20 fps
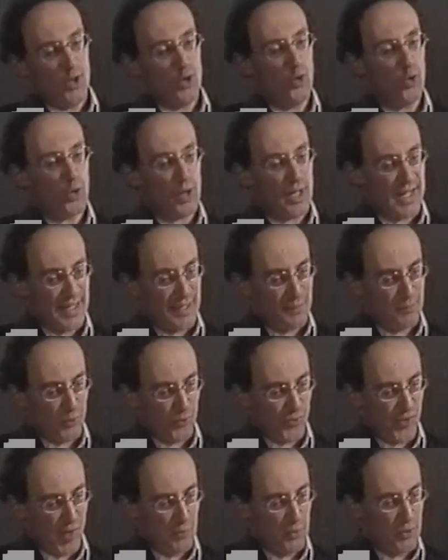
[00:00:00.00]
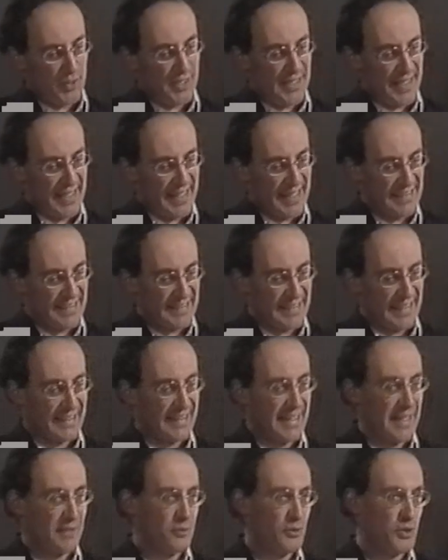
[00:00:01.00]
Ora possiamo dire che nel
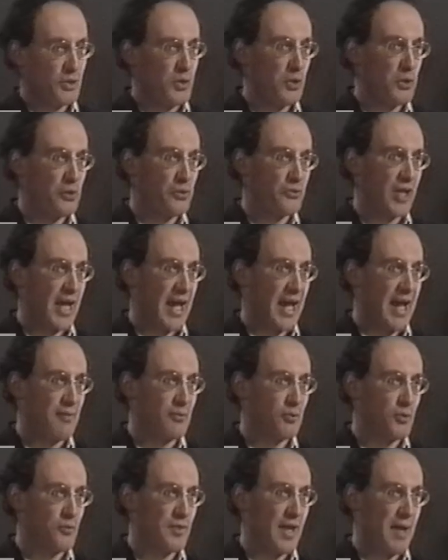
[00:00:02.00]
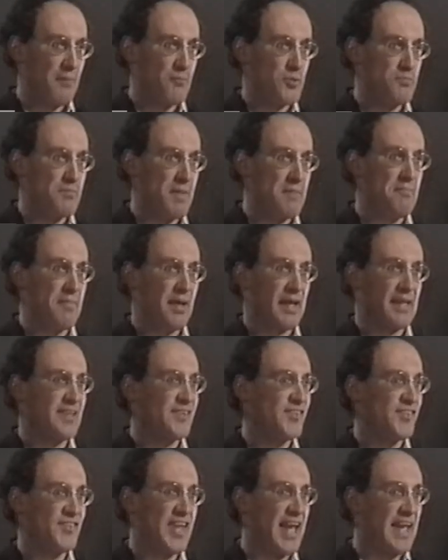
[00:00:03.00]
trattato di Gorgia ah, troviamo i membra
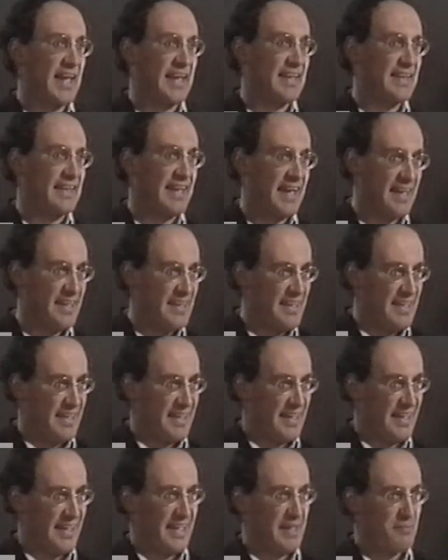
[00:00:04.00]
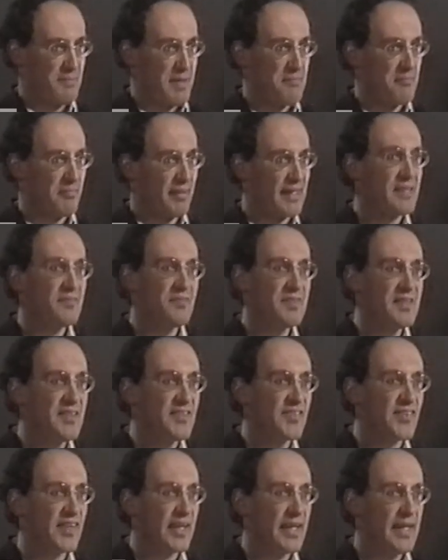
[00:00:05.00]
di Siecta, eh, le membra
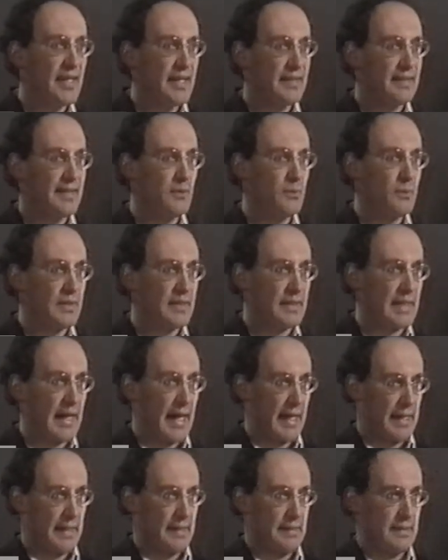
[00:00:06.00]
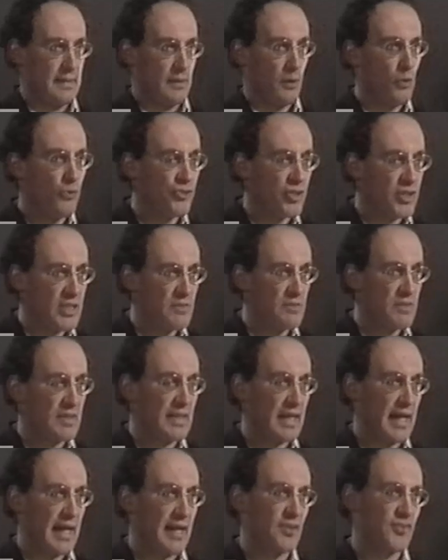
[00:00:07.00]
divise dell'unità di
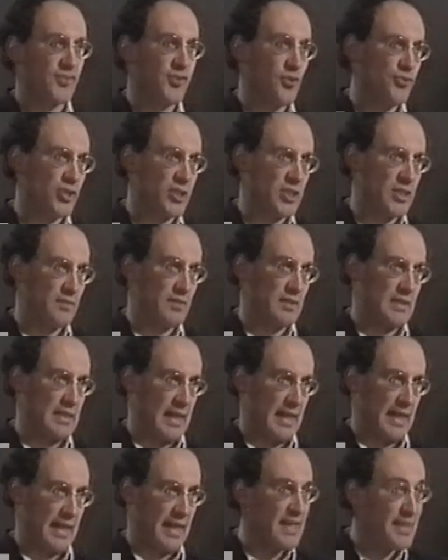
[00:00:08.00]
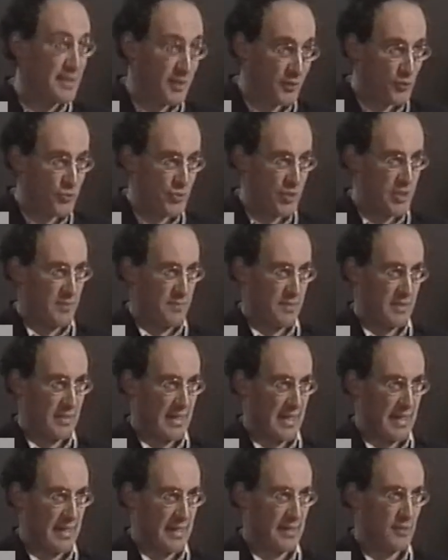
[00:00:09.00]
oggettività, soggettività e
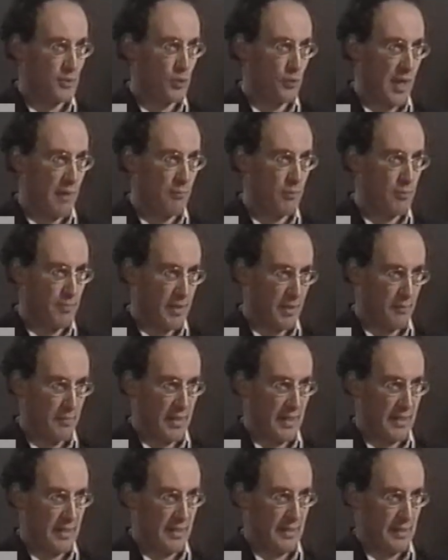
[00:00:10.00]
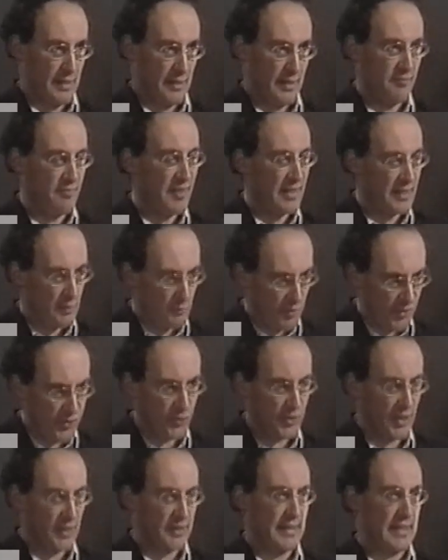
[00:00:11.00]
intrasoggettività che troviamo in Parmenide. Infatti
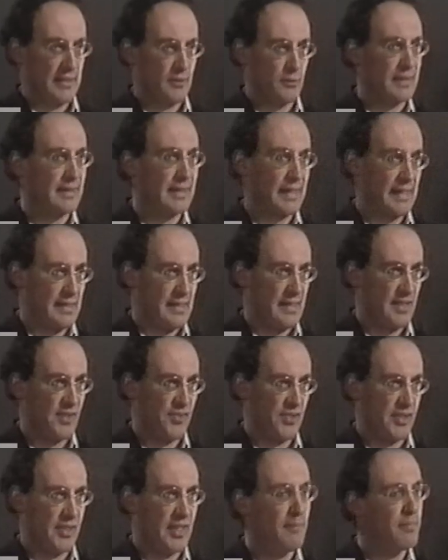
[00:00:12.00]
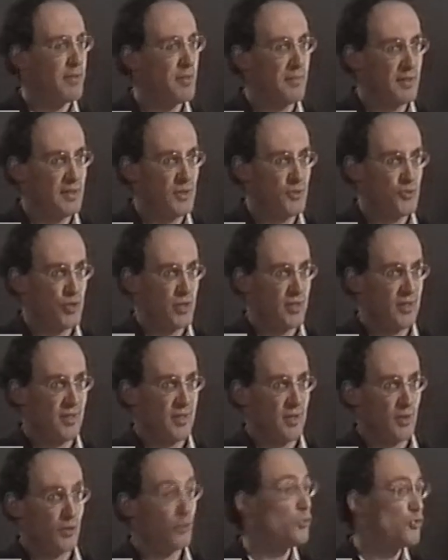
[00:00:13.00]
questo trattato ha tre tesi. La prima dice
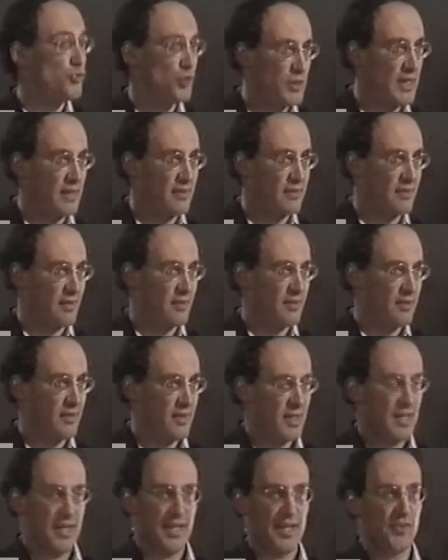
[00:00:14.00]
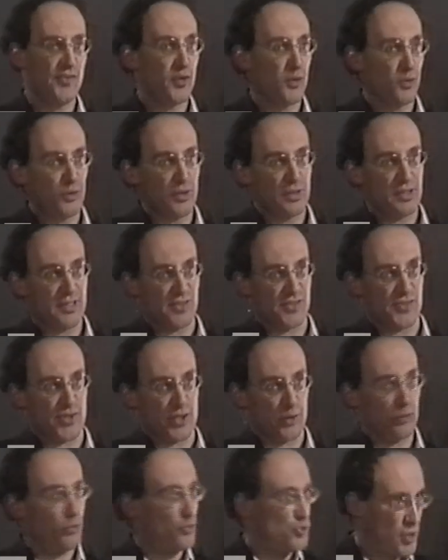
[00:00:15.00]
non c'è niente, la seconda
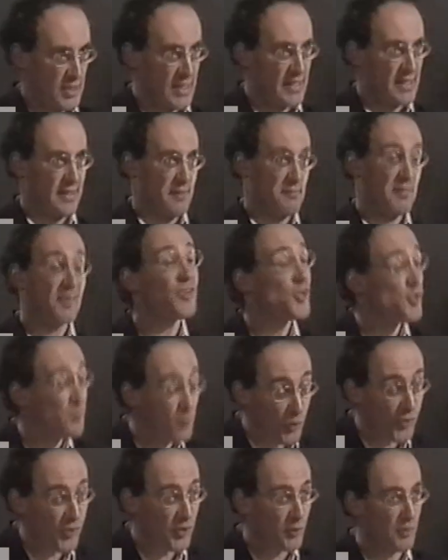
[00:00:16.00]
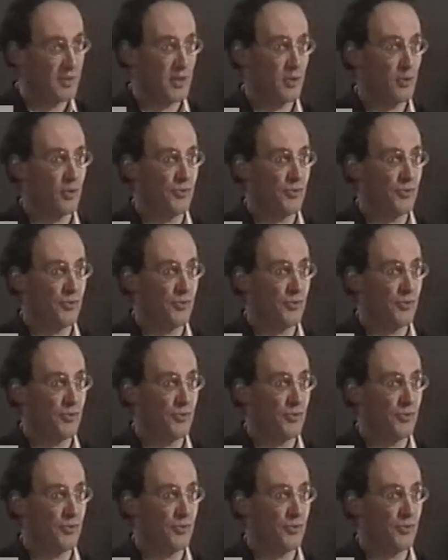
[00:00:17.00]
dice non c'è niente, ma se ci fosse qualche